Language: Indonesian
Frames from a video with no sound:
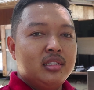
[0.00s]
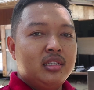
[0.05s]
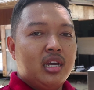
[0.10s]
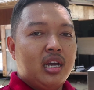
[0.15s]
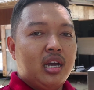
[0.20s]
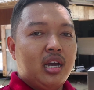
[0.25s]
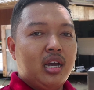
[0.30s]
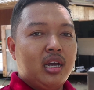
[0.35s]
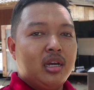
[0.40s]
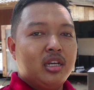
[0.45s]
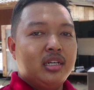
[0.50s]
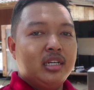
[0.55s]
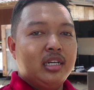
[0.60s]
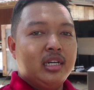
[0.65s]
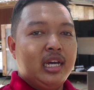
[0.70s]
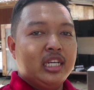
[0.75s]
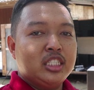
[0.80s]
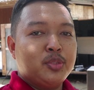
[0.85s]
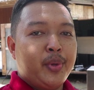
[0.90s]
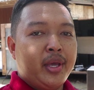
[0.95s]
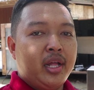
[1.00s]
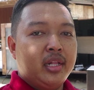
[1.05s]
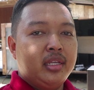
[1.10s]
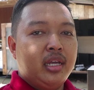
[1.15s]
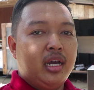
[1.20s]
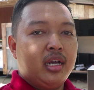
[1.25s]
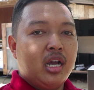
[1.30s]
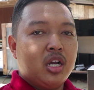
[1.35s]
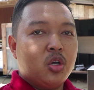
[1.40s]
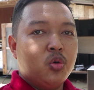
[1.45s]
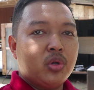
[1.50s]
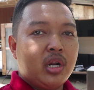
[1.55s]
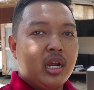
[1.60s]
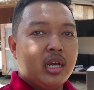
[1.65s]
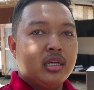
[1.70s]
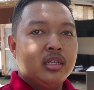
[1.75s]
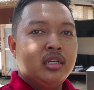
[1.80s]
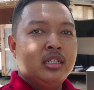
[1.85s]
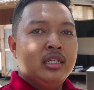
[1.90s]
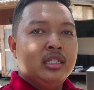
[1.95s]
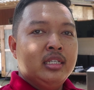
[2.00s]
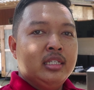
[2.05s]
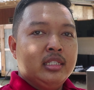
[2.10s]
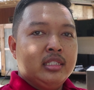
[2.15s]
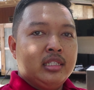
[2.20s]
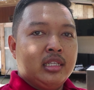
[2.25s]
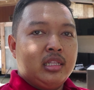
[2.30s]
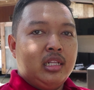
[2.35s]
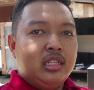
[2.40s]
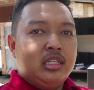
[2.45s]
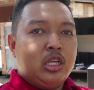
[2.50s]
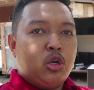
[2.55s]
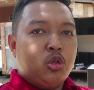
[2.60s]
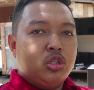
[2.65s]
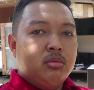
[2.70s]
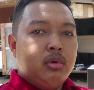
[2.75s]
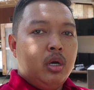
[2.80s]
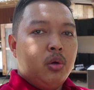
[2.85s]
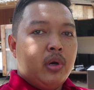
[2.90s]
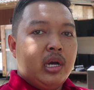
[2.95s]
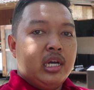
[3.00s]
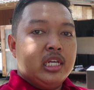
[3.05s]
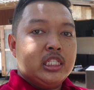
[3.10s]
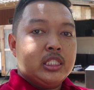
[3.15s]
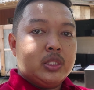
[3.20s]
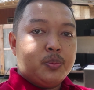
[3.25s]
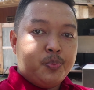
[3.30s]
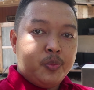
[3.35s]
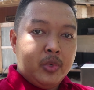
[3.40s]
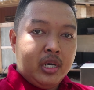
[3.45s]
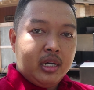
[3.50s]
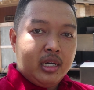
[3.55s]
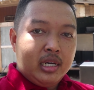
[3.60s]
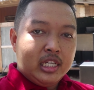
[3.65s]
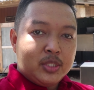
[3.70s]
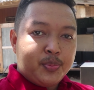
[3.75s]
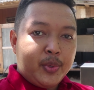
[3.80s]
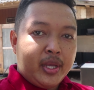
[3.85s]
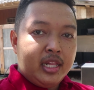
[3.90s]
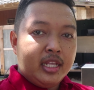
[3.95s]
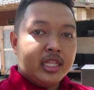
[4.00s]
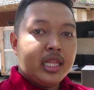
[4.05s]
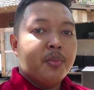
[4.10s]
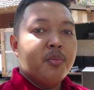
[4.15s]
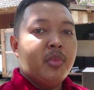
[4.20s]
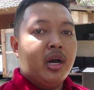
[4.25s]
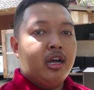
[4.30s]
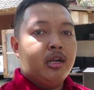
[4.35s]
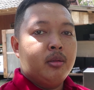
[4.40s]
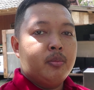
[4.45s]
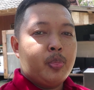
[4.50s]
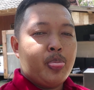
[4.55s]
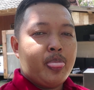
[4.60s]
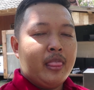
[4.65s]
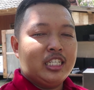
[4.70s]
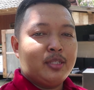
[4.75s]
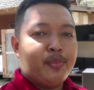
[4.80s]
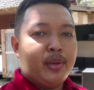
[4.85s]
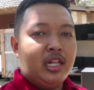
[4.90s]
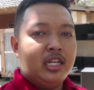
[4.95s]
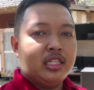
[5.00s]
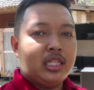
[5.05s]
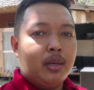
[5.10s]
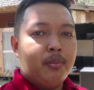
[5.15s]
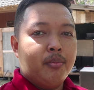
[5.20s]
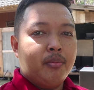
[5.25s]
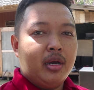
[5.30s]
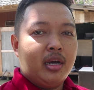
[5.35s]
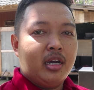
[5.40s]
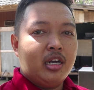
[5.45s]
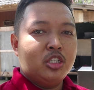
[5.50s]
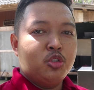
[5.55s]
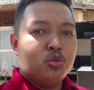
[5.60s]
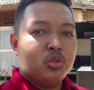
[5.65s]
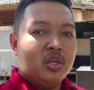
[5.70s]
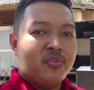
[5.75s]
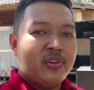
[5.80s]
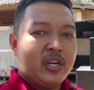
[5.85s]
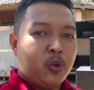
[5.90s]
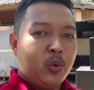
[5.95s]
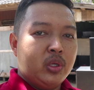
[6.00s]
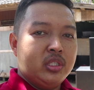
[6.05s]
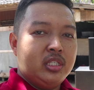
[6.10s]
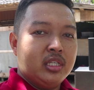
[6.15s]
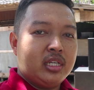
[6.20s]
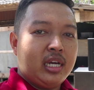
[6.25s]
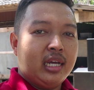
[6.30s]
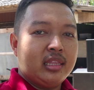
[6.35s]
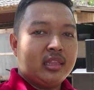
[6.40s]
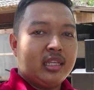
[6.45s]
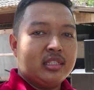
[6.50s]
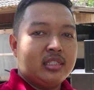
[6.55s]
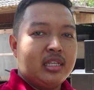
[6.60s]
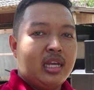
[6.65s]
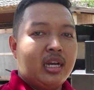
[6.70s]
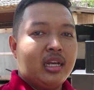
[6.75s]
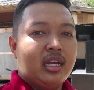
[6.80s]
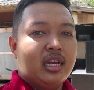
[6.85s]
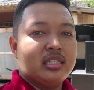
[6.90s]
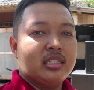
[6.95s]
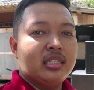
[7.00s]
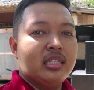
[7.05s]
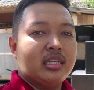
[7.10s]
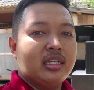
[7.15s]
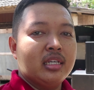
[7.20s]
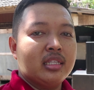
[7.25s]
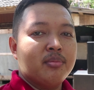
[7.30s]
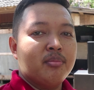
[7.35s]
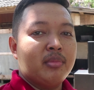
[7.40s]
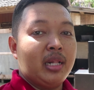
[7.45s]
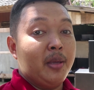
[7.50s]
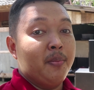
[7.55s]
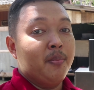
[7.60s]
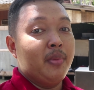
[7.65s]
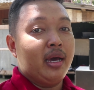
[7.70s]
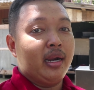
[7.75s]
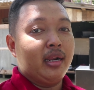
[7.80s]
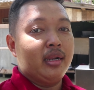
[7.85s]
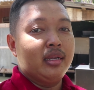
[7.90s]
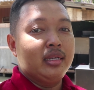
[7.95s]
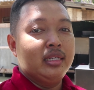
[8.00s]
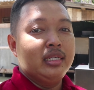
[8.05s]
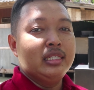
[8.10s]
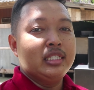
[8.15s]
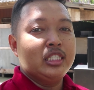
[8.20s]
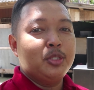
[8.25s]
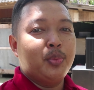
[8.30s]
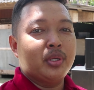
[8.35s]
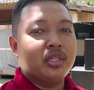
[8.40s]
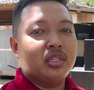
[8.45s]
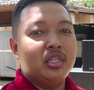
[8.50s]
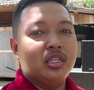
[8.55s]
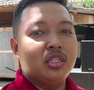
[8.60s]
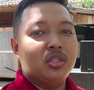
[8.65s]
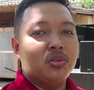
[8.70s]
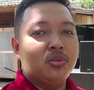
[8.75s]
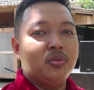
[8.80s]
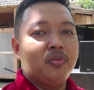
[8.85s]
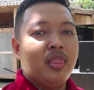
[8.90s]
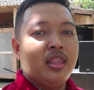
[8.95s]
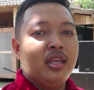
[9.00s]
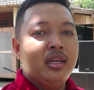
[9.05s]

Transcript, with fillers: dia uh, eh, SPL-nya agak kurang setelah ditaruh di bawah uh, eh, SPL-nya nambah spl nambah, juga frekuensi ke atasnya agak sedikit melebar seperti itu.